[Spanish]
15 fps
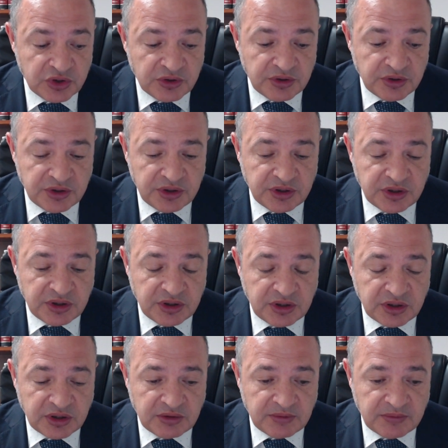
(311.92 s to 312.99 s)

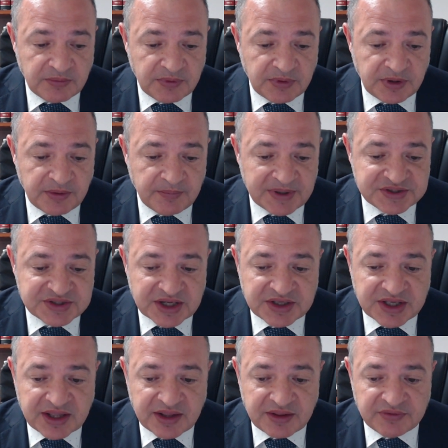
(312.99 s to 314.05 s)
eh, y más
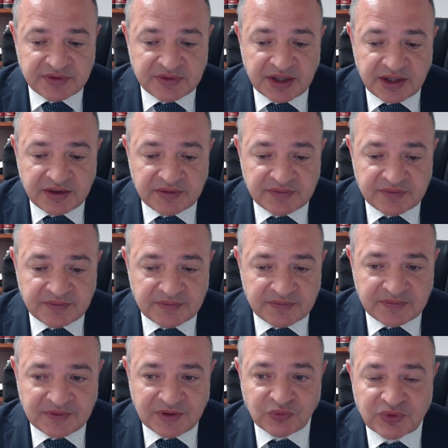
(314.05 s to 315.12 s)
allá de,
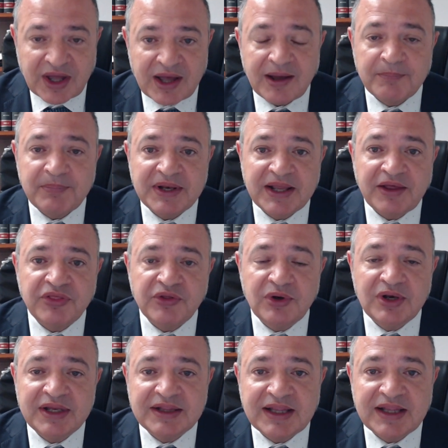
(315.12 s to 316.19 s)
de, una aplicación
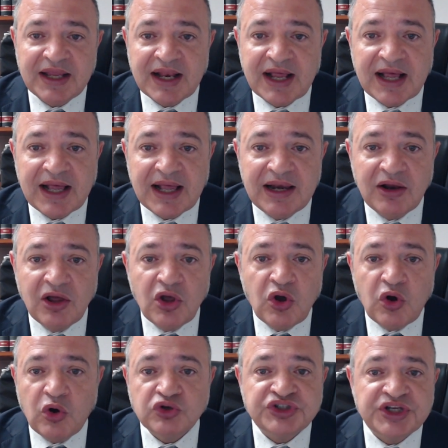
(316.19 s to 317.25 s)
literal
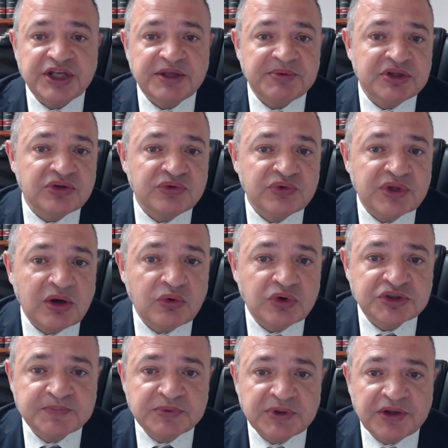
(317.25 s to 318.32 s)
o seguimiento de una
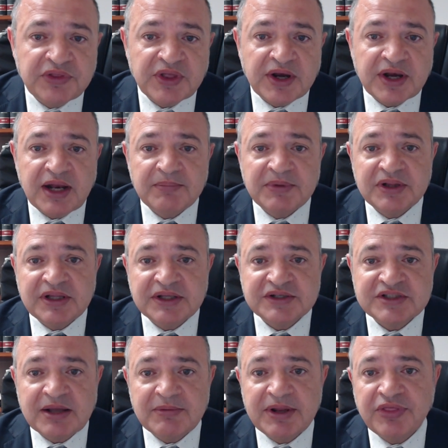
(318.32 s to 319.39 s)
jurisprudencia realmente
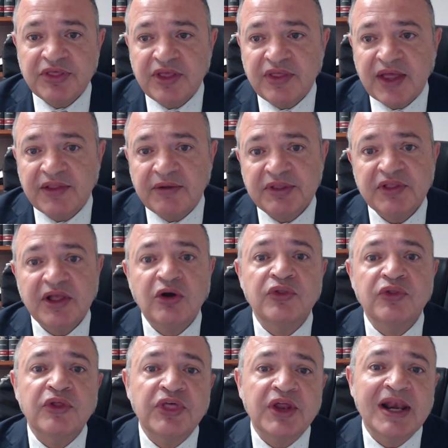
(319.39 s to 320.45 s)
establecida, deben de
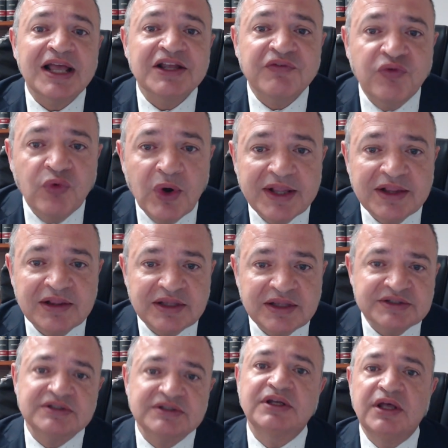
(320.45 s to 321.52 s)
conocer las
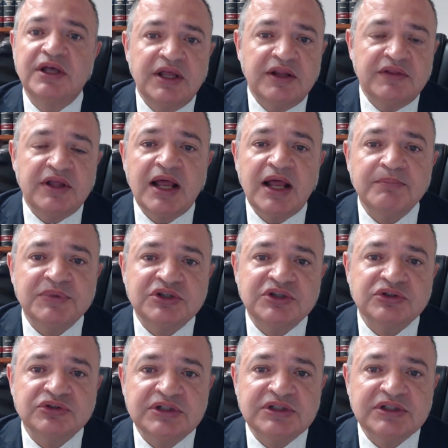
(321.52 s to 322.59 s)
fuentes del
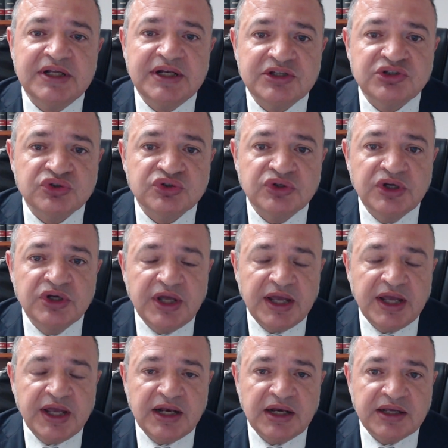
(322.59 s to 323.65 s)
ámbito del derecho
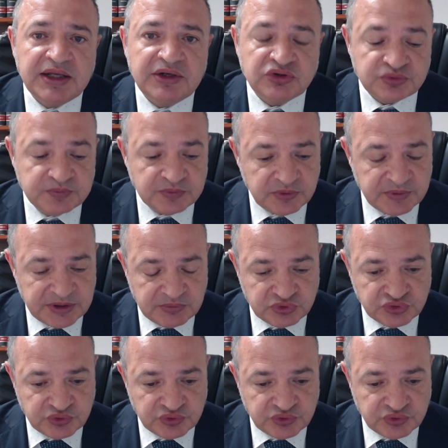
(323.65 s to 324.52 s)
en el que nos movemos.